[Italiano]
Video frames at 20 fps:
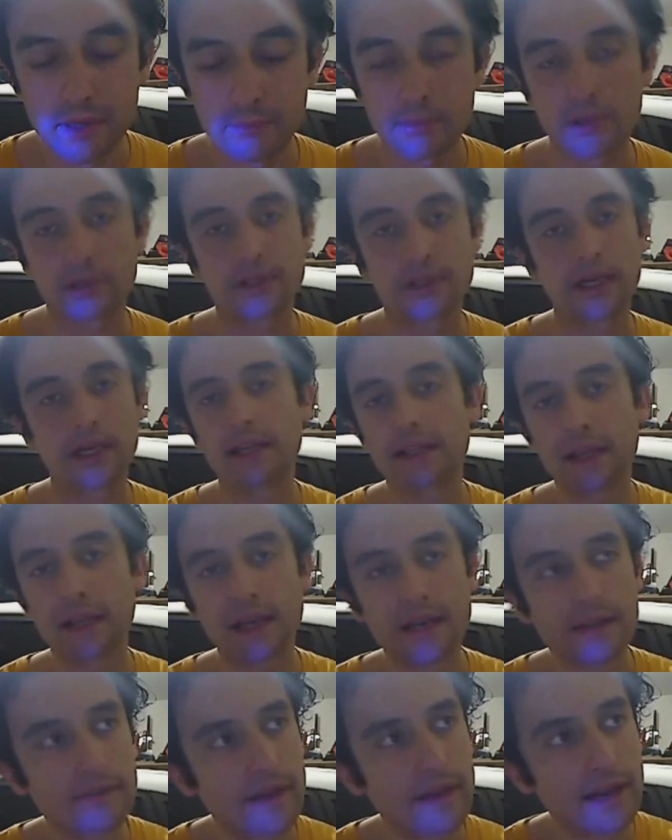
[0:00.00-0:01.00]
portata a
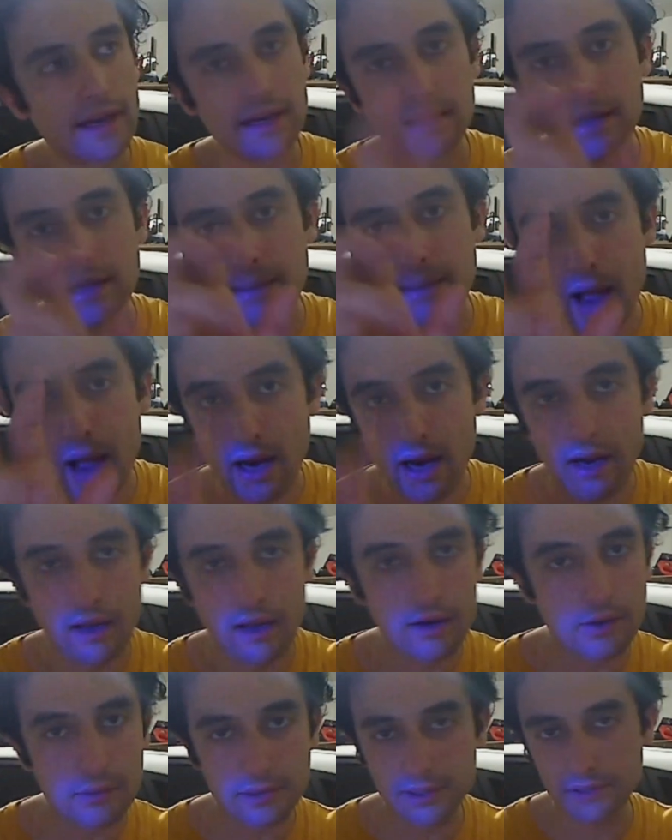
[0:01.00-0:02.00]
livelli da manga,
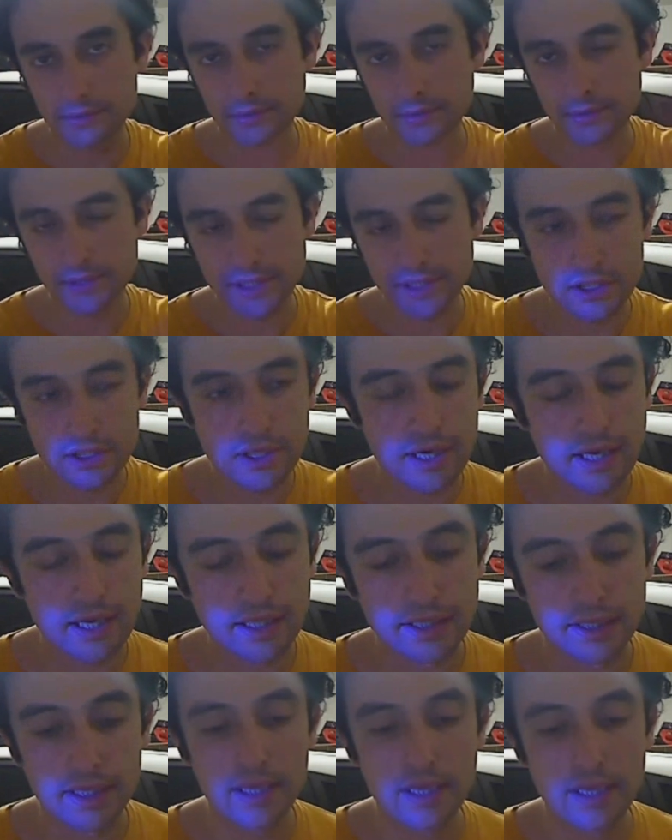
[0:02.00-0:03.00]
no? quindi proprio
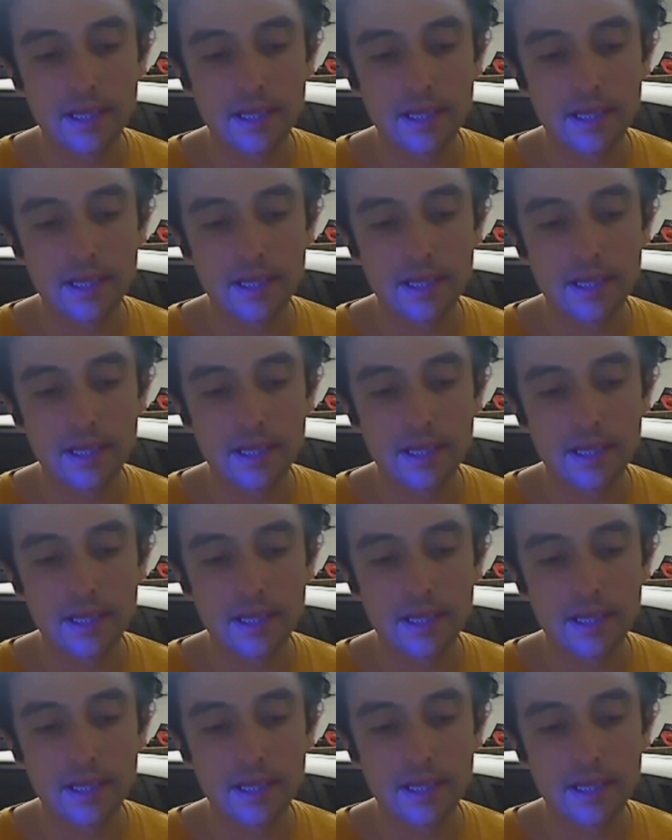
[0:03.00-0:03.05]
esagerati.